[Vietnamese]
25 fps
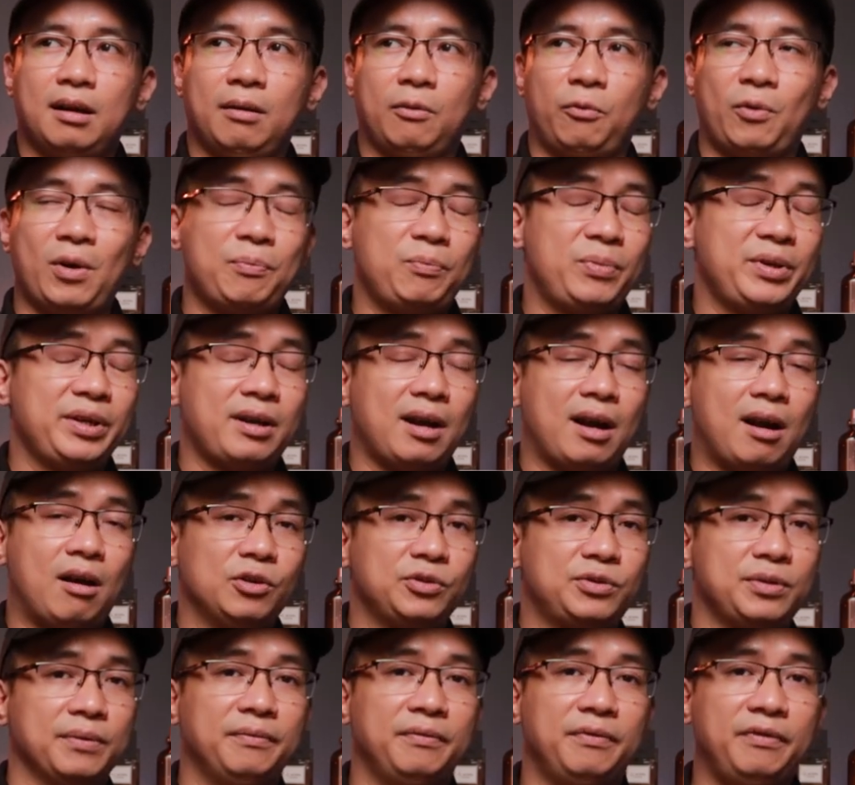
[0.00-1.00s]
Replica
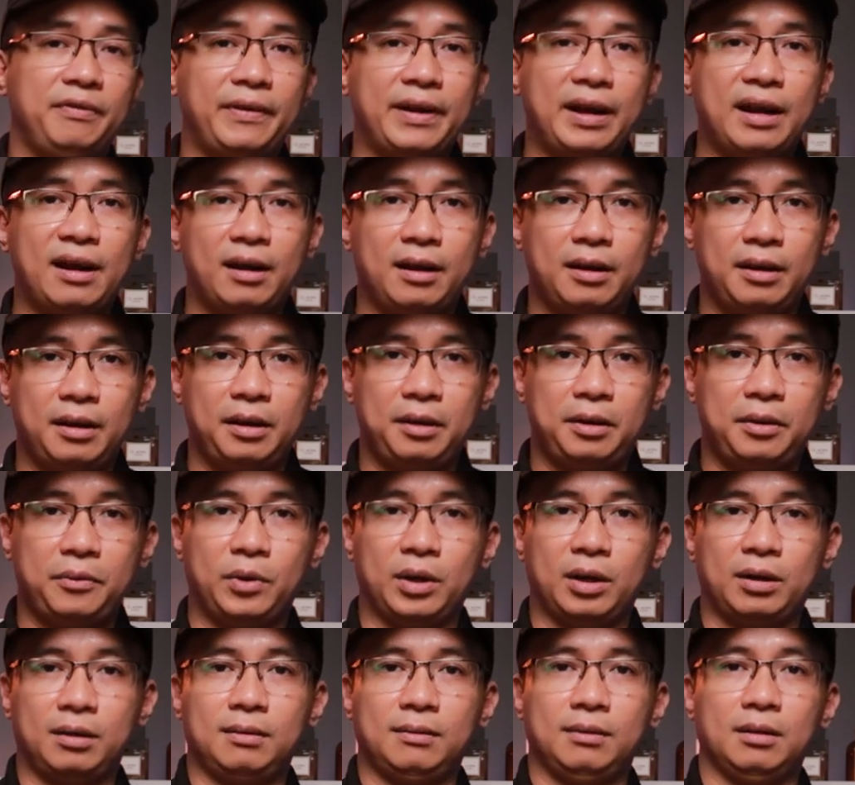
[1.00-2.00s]
Autumn Vibe
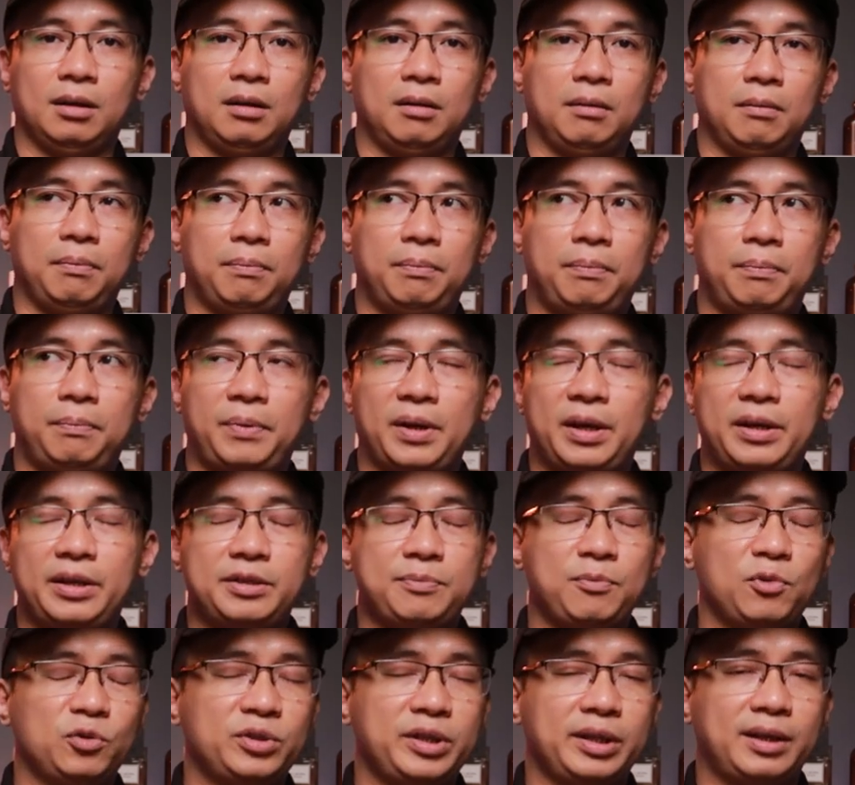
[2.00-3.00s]
hoặc là
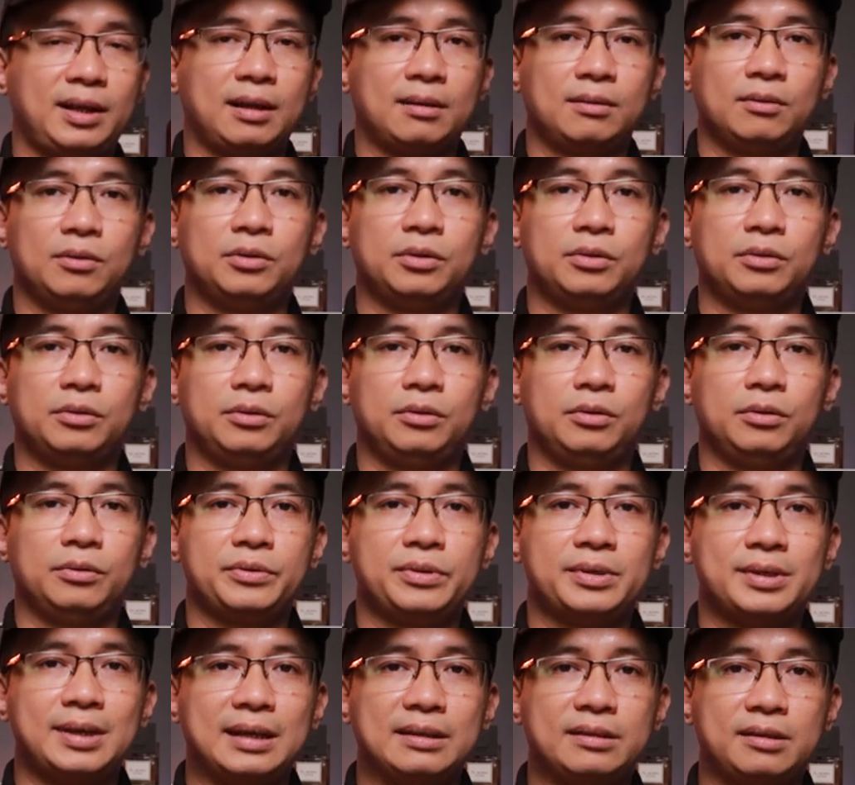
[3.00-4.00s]
Paris Monte Carlo,
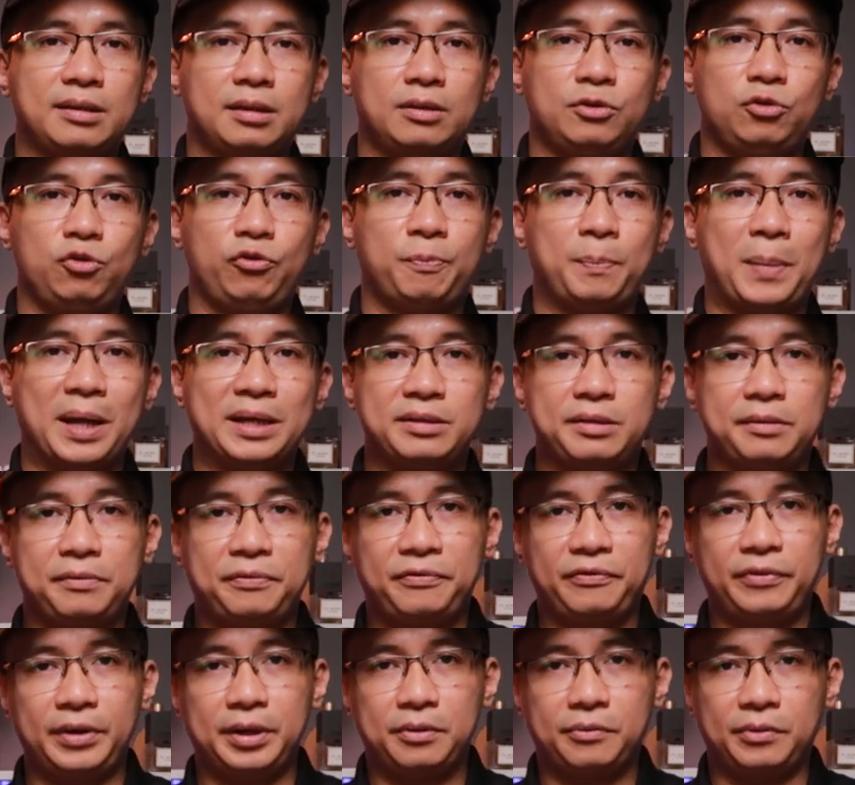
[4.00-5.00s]
Santa du
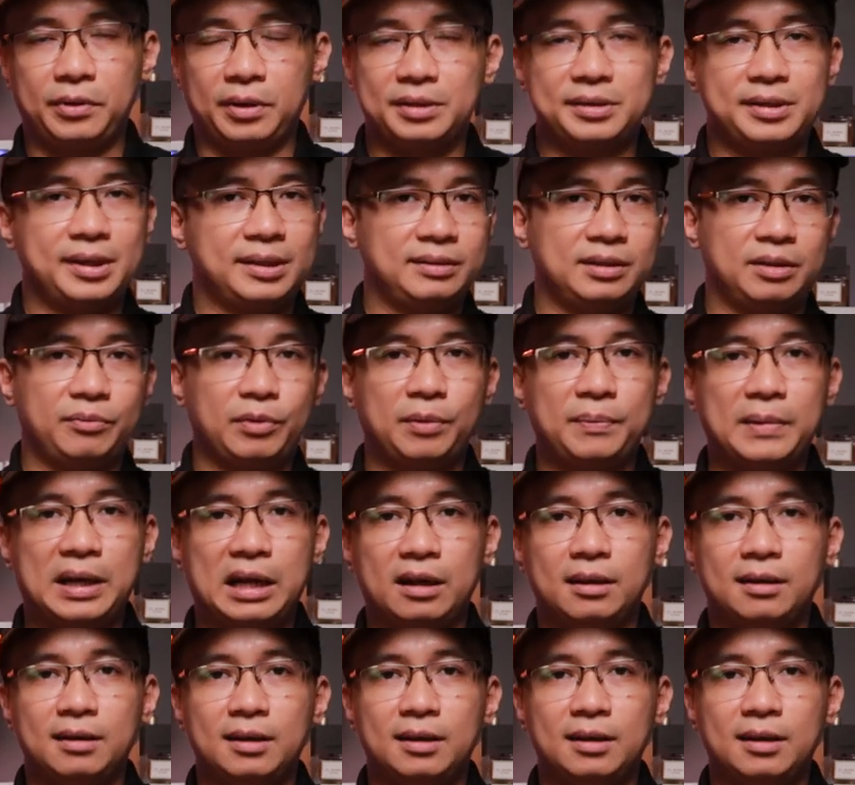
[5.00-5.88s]
Pacific hoặc là Santa Barbara.